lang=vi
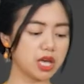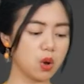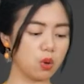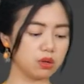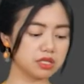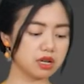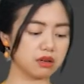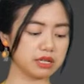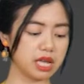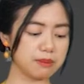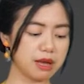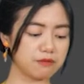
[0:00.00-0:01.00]
thể hỗ trợ
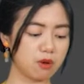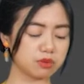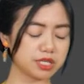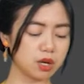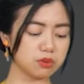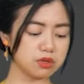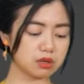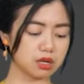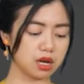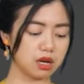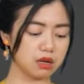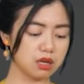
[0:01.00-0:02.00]
để mà phòng chống được
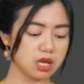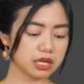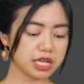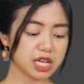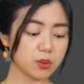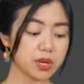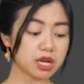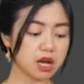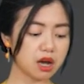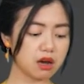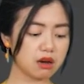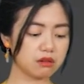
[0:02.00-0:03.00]
ờ, cái nguy
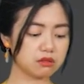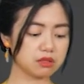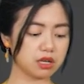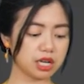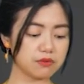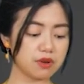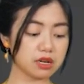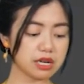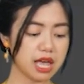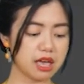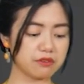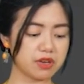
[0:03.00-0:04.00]
cơ những cái vấn
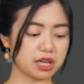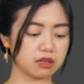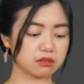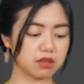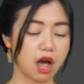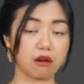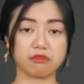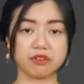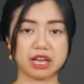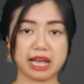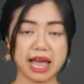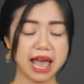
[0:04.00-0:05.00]
đề về thận
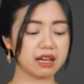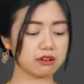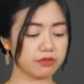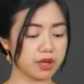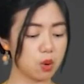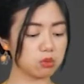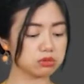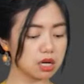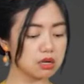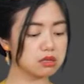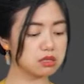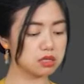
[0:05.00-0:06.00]
về gan về ung
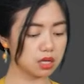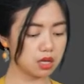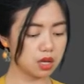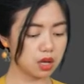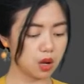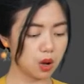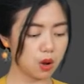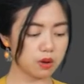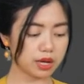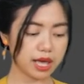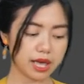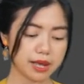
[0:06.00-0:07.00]
thư
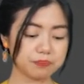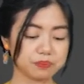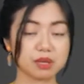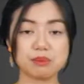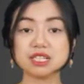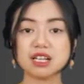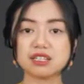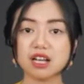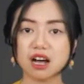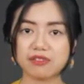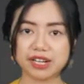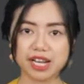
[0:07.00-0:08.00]
ok biết sơ
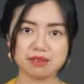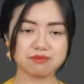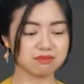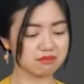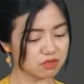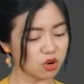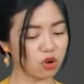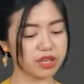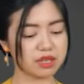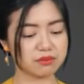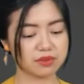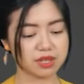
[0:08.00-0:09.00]
sơ vậy đi rồi